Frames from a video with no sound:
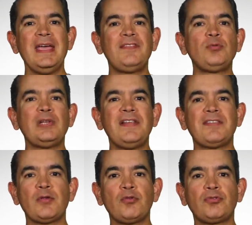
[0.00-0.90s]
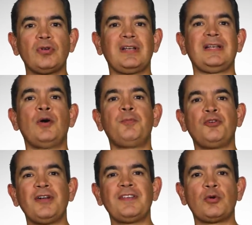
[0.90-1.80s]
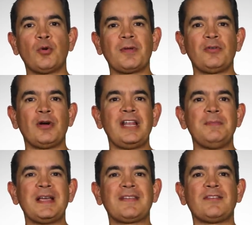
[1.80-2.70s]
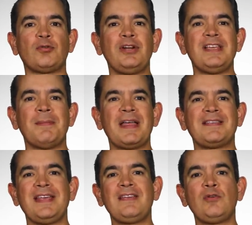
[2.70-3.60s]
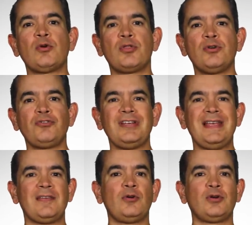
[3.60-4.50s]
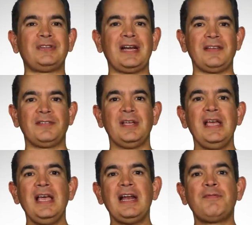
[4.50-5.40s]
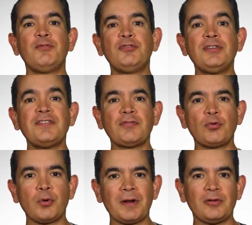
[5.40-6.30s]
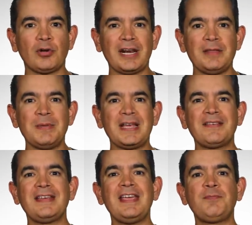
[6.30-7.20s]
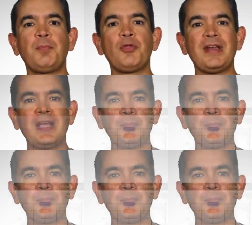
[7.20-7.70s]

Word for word: Este utiliza dos opciones de curvas logarítmicas de Sony llamadas SLOG2 y SLOG3. La función de estas curvas logarítmicas es poder